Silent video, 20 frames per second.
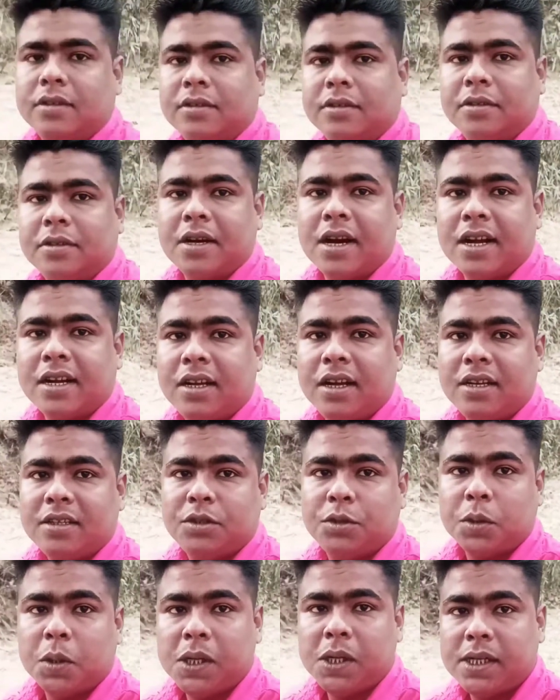তো হাই গাইজ
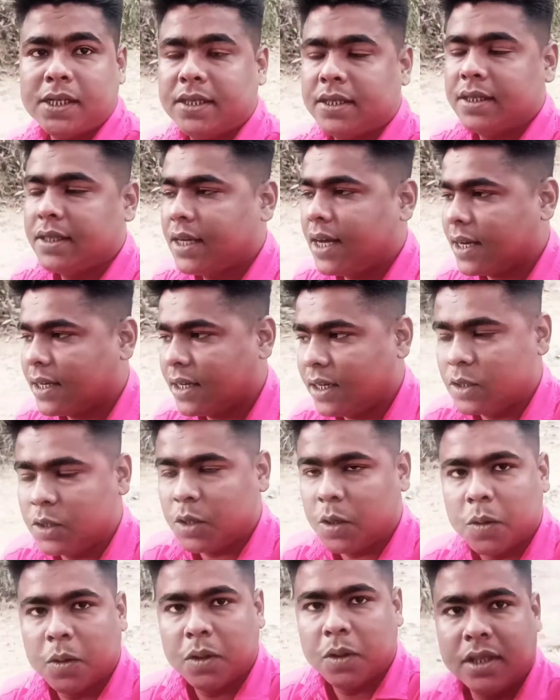চলে এসছি একটা
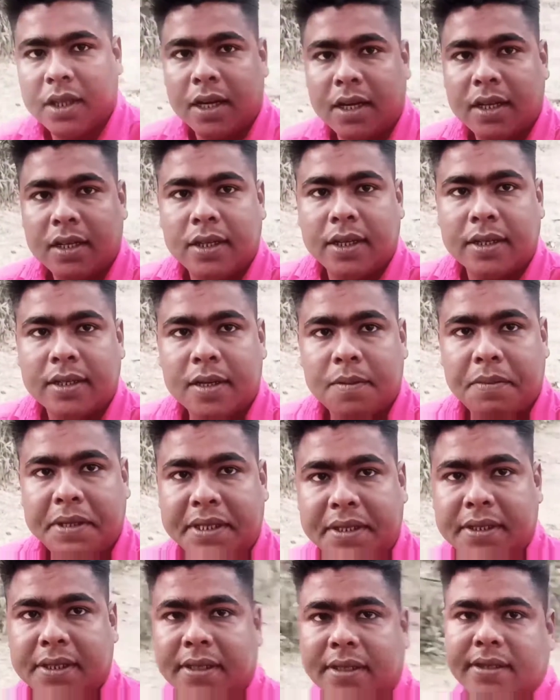জঙ্গলের ধারে দেখতেই
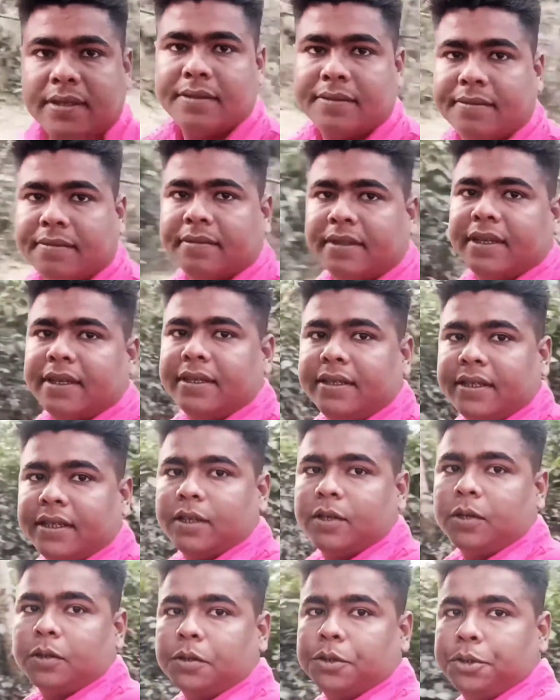পাচ্ছেন এদিকে
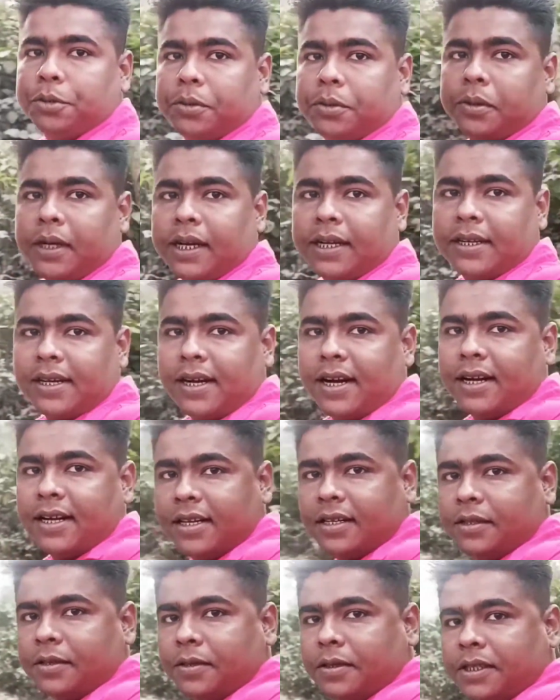কত সুন্দর একটা
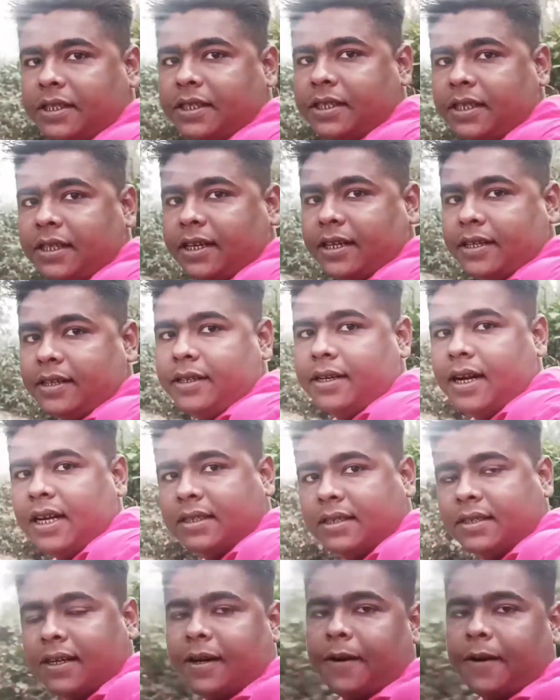গার্ডেন রয়েছে এখান দিয়ে রাস্তা